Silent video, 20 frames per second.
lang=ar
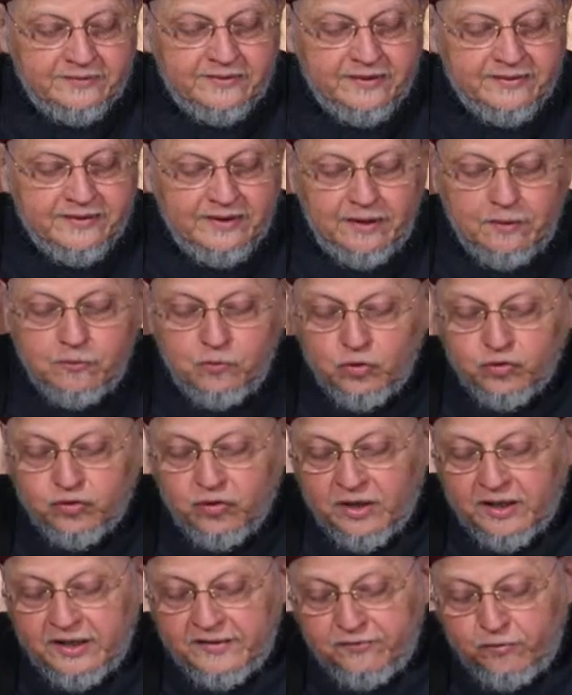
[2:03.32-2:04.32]
حدثنا
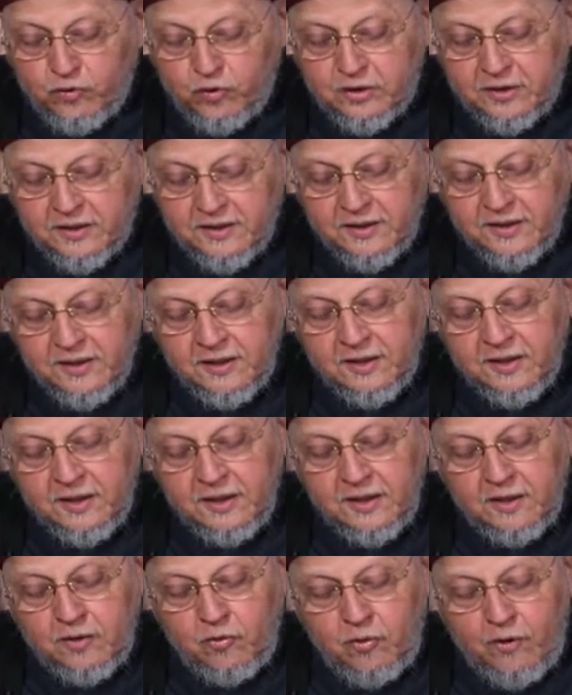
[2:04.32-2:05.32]
مطرف
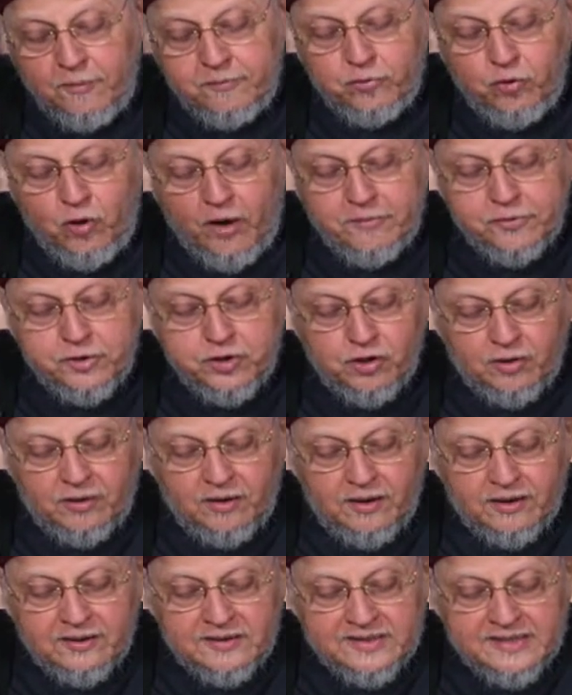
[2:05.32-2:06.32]
وابن
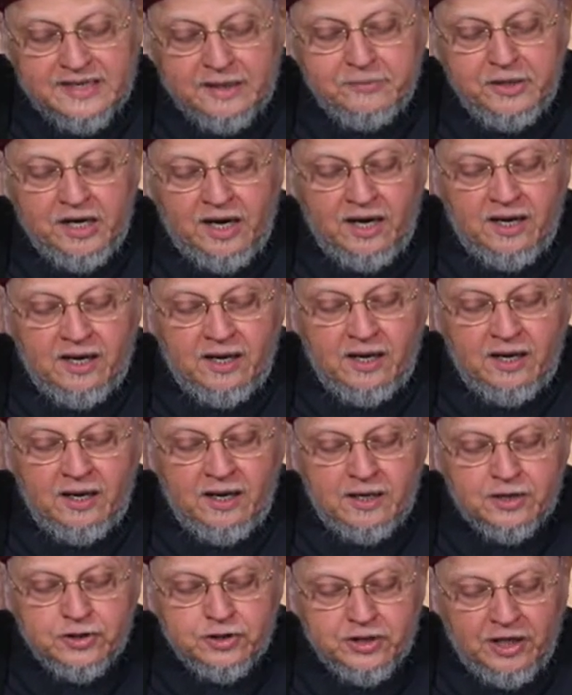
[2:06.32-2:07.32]
أبجر سمع
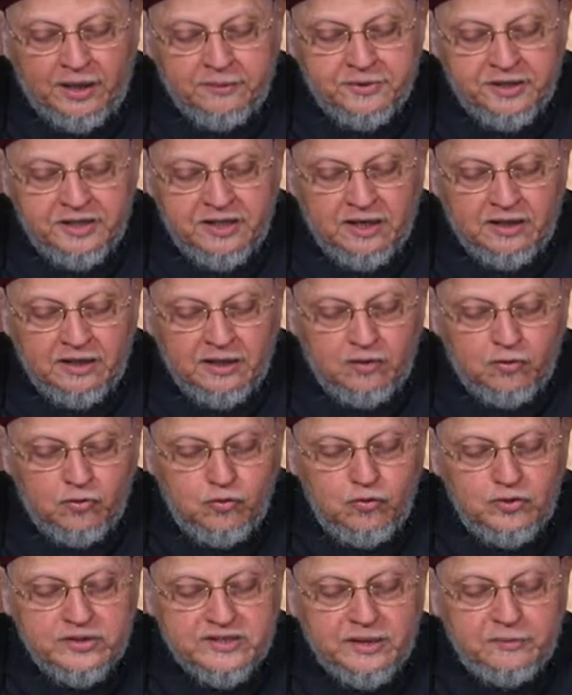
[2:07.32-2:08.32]
الشعبية
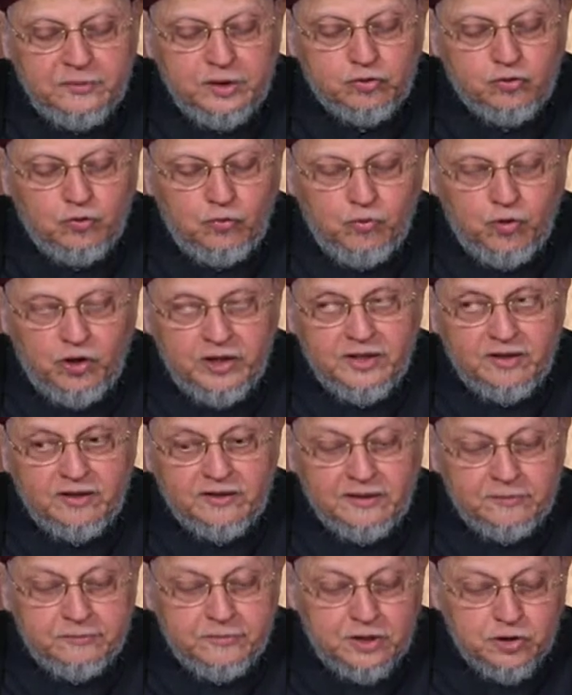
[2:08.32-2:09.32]
يقول سمعت
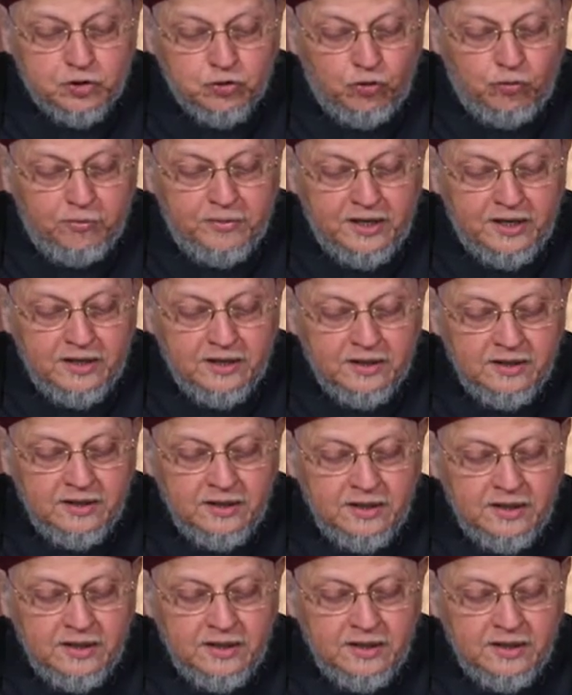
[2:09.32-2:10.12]
المغيرة بن شعبة